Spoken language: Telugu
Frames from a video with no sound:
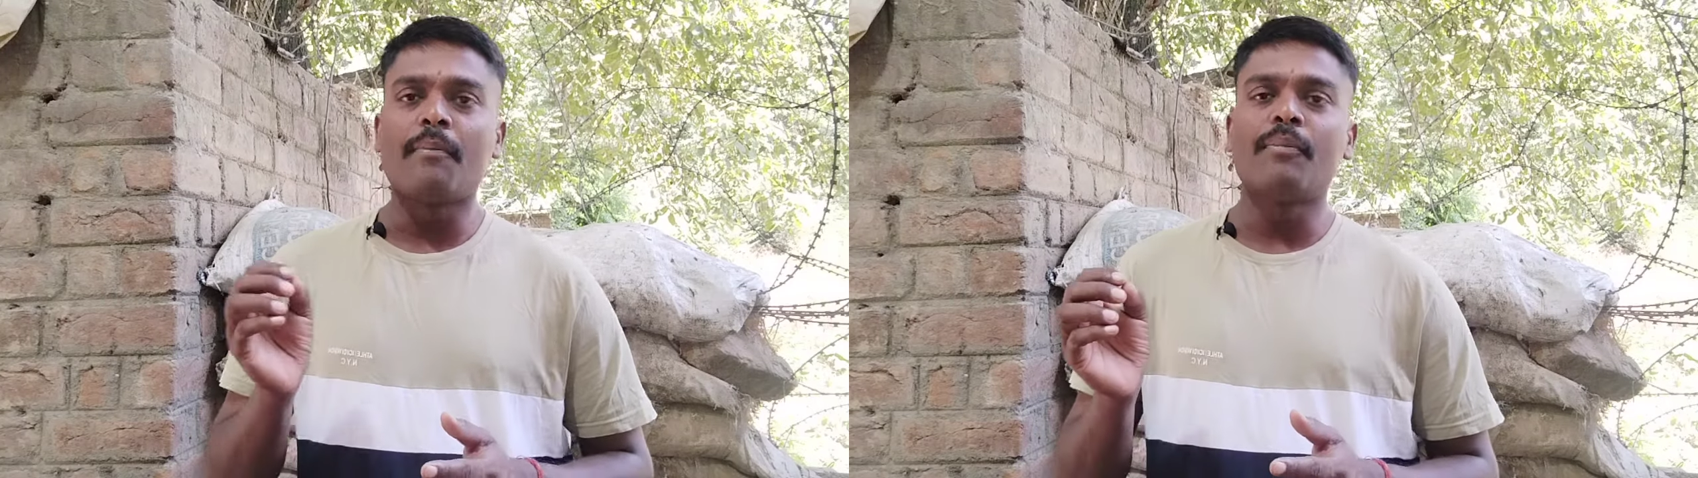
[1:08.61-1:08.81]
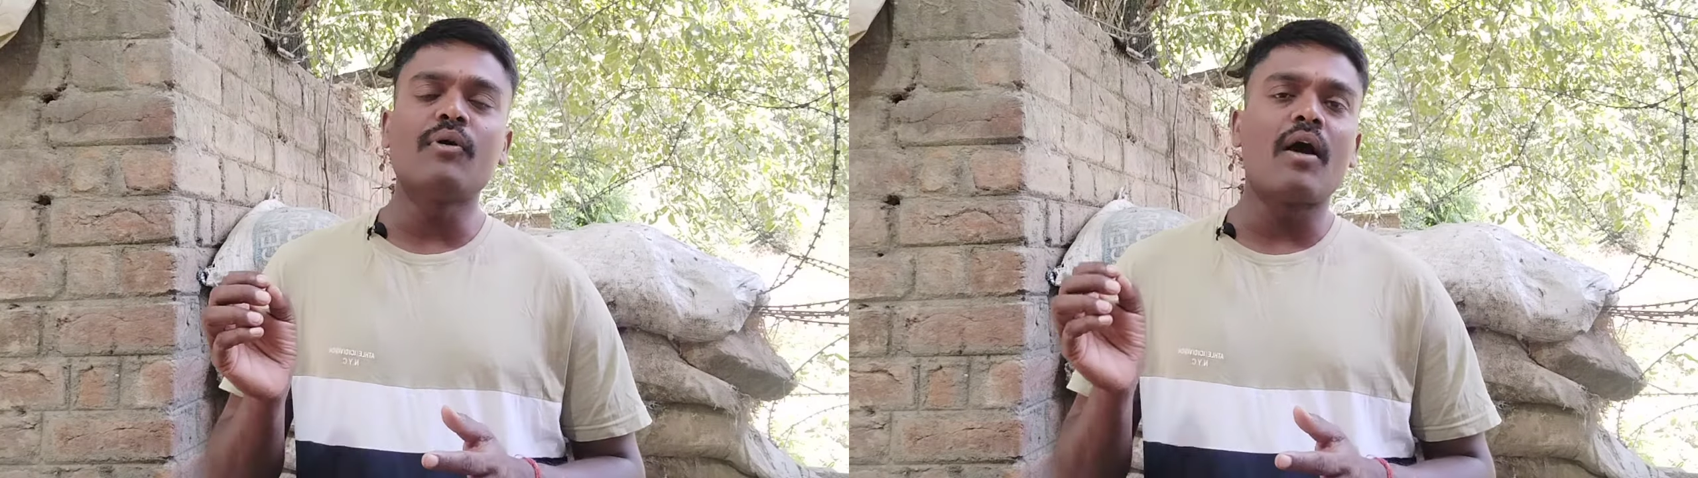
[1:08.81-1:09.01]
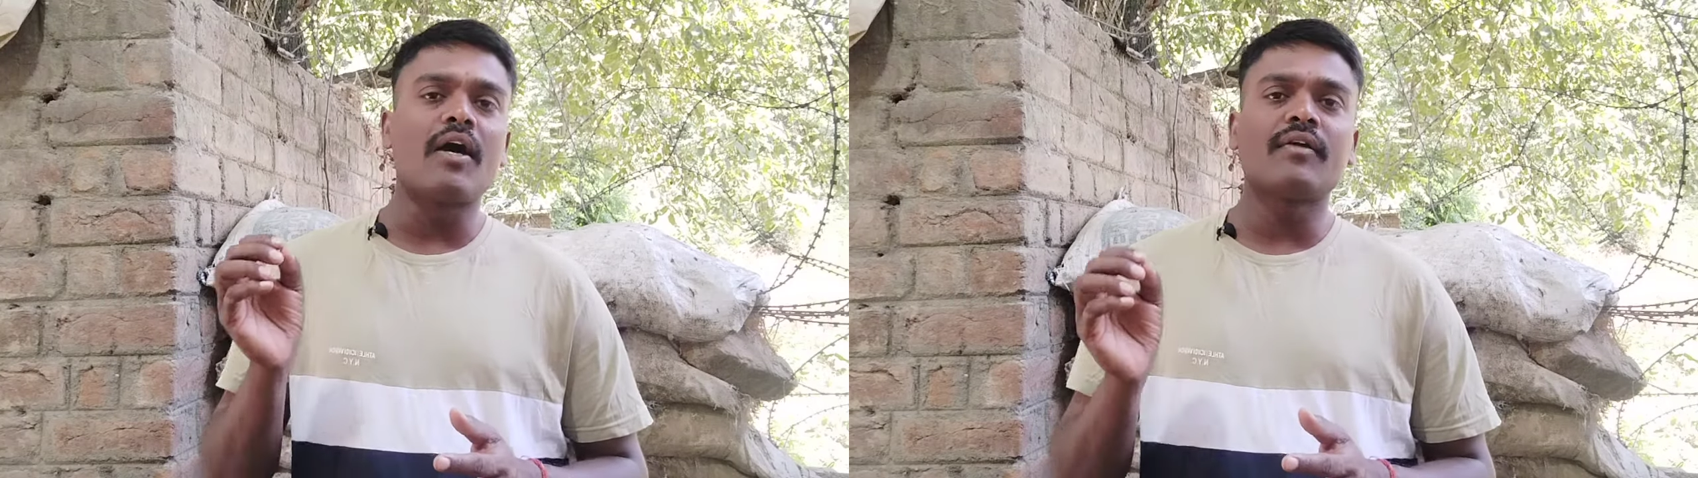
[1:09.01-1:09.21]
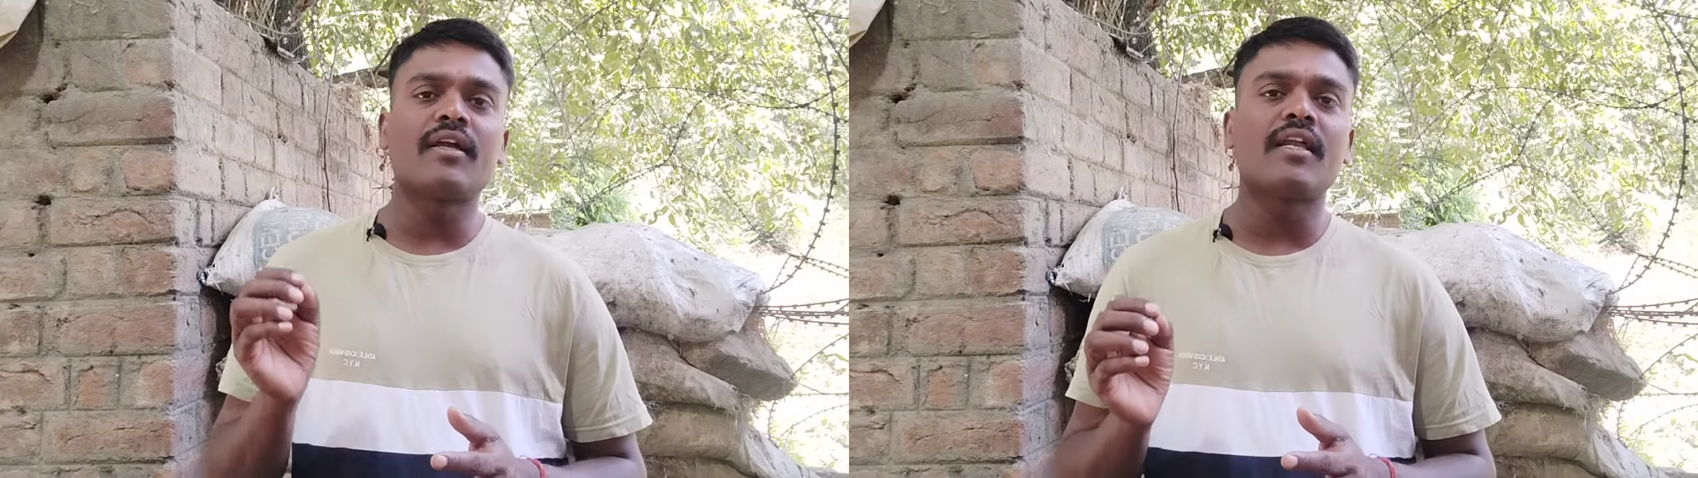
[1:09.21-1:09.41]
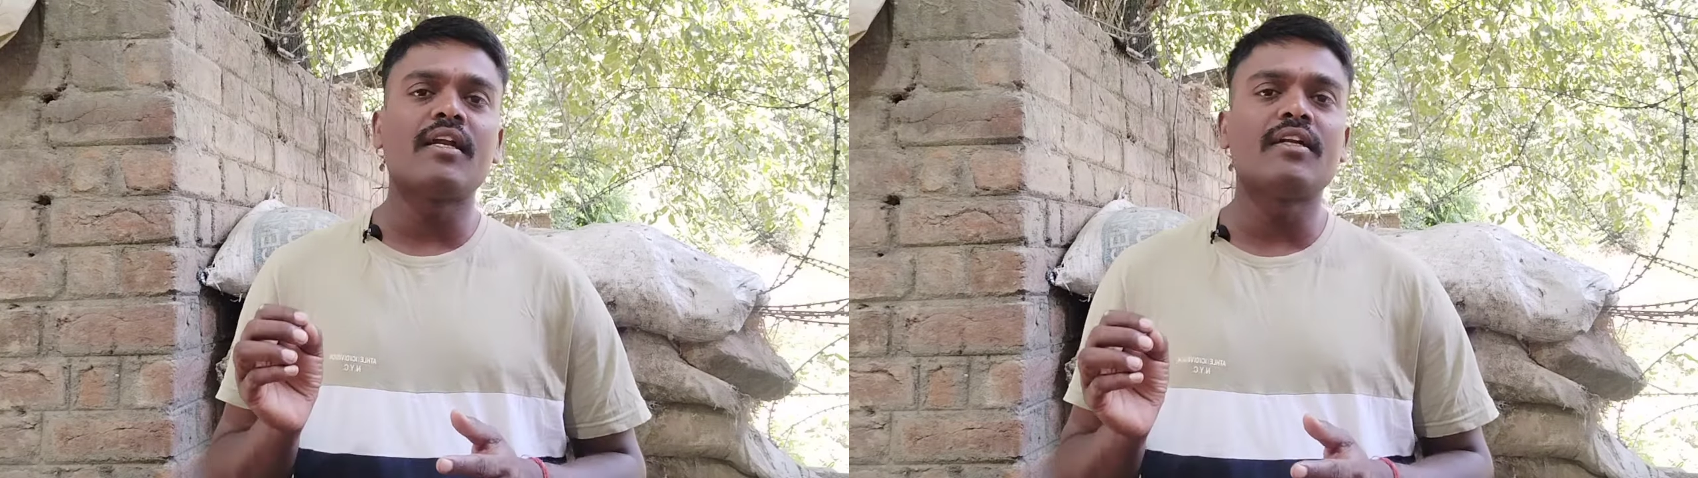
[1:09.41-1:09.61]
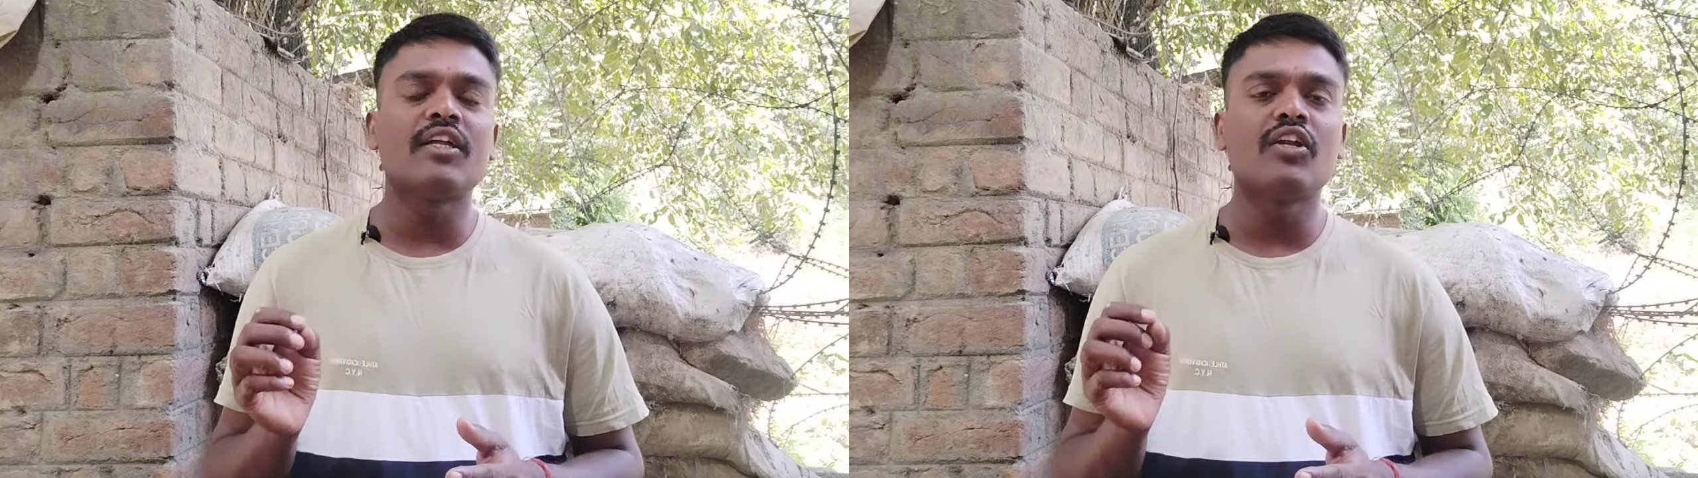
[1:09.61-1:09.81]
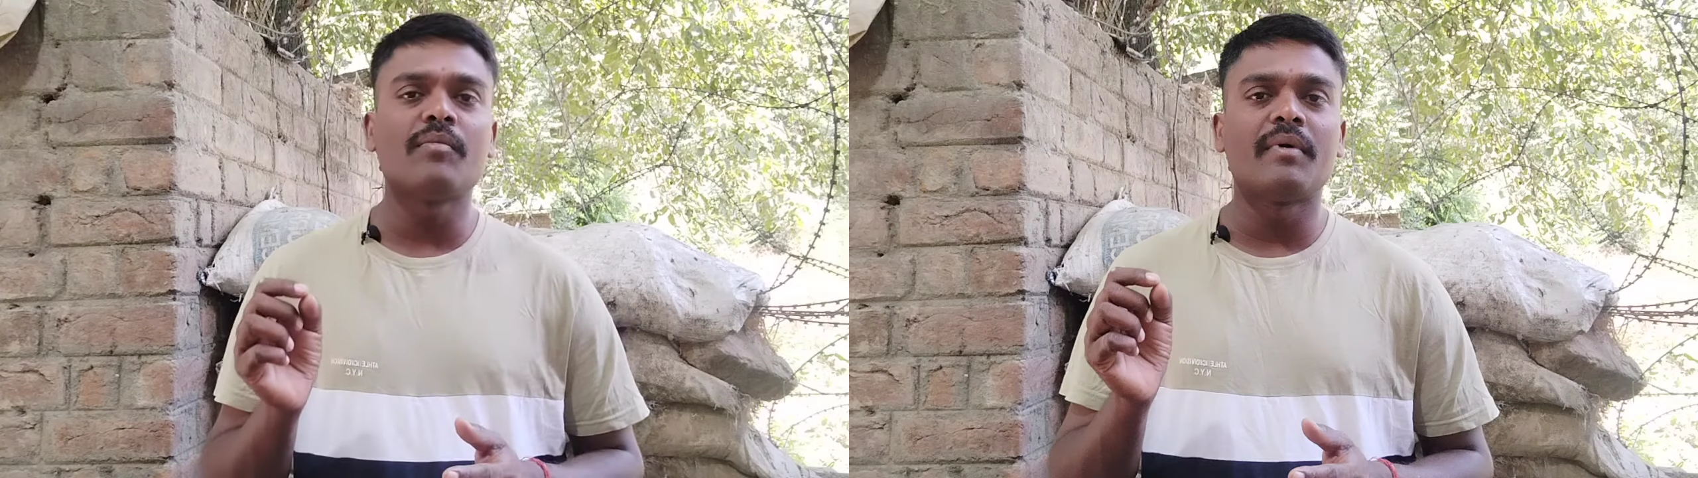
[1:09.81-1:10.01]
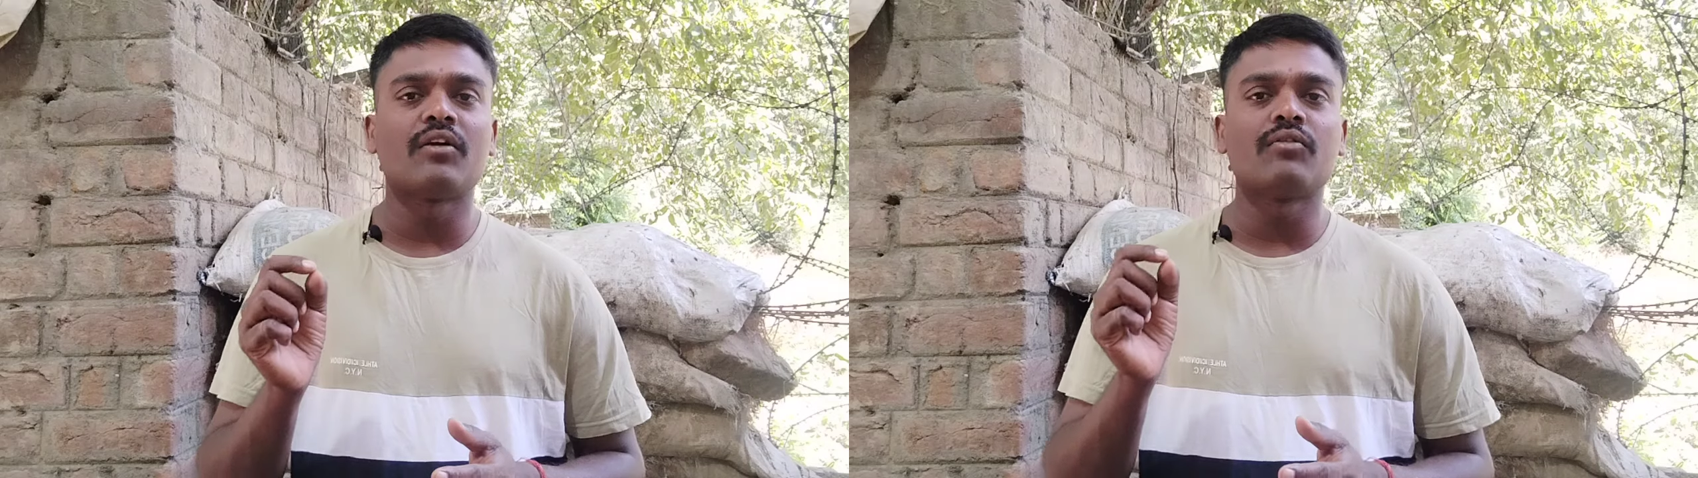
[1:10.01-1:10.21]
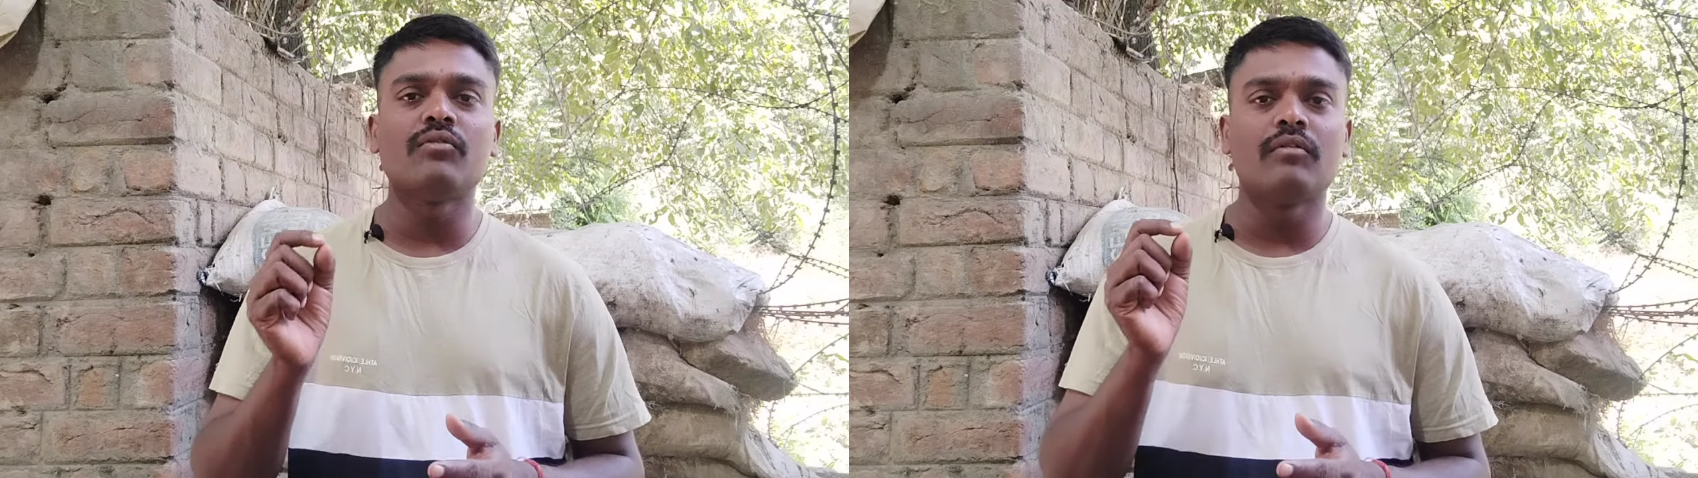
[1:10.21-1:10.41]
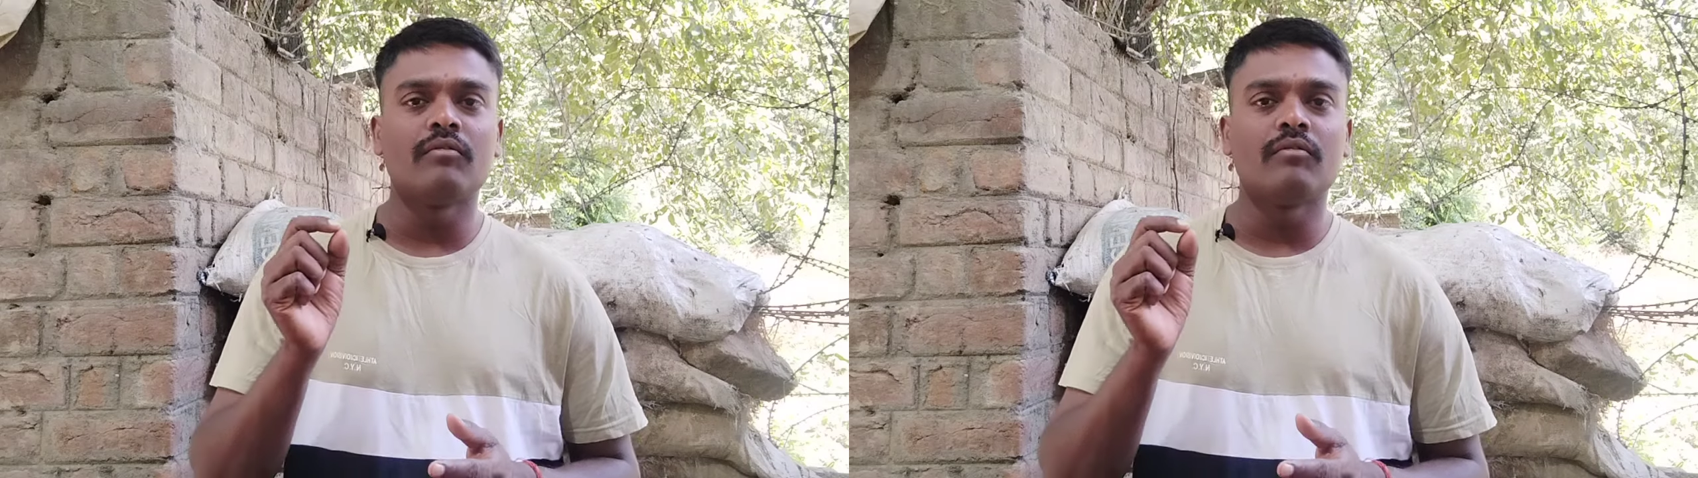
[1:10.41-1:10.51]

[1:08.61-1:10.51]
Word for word: అప్పుడు ఆరు గ్యారంటీల్లో మనకు